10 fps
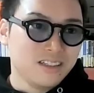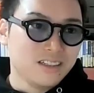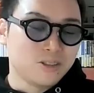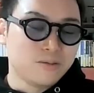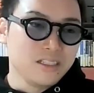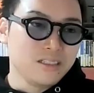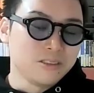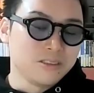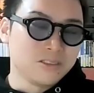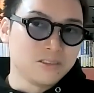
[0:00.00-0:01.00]
だからそこまでいい
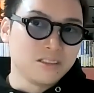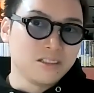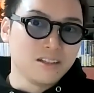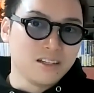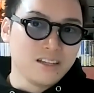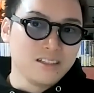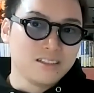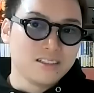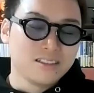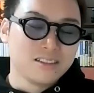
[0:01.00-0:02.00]
文章っていうのはない。
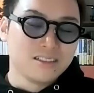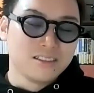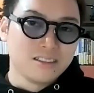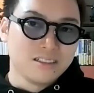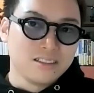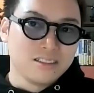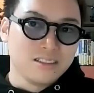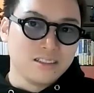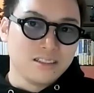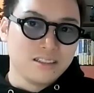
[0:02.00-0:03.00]

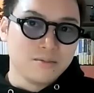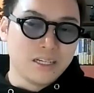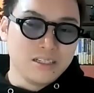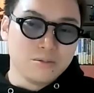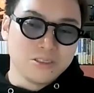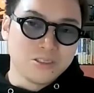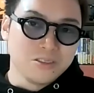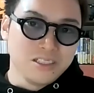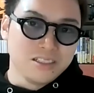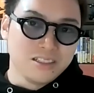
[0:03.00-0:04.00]
まあ、いい文
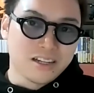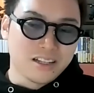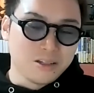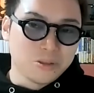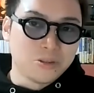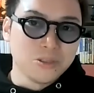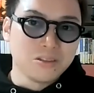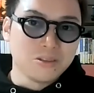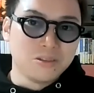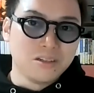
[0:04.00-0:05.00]
章にならないことが多
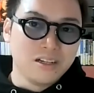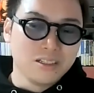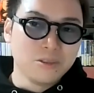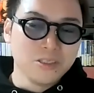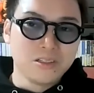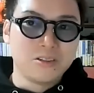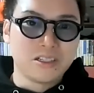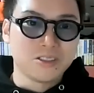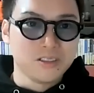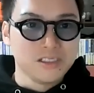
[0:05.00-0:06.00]
いのと、あともう一個は
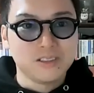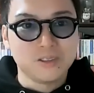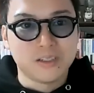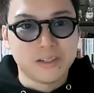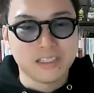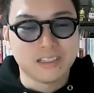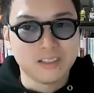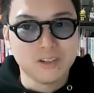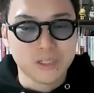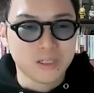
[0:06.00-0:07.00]
他の人にどこが悪い
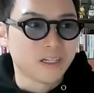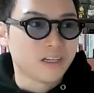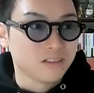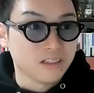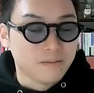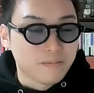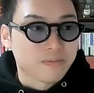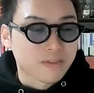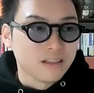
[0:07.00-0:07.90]
かっていうのを見てもらえるんで、